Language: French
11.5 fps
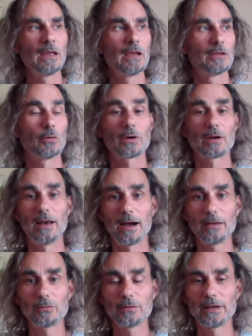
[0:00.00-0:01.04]
Donc la
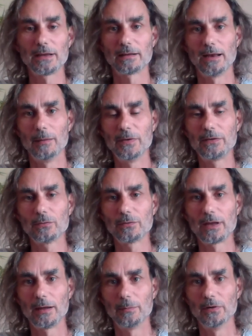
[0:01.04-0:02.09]
raison d'être, la mission
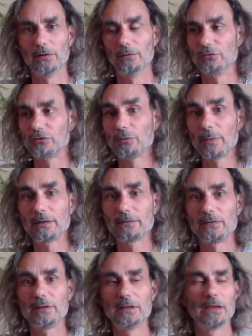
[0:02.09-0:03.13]
d'âme, le chemin de
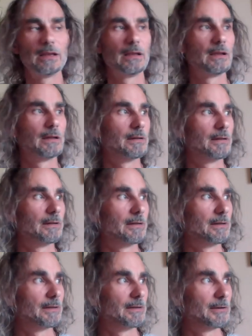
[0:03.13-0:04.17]
vie
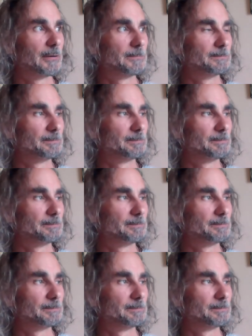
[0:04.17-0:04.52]
euh,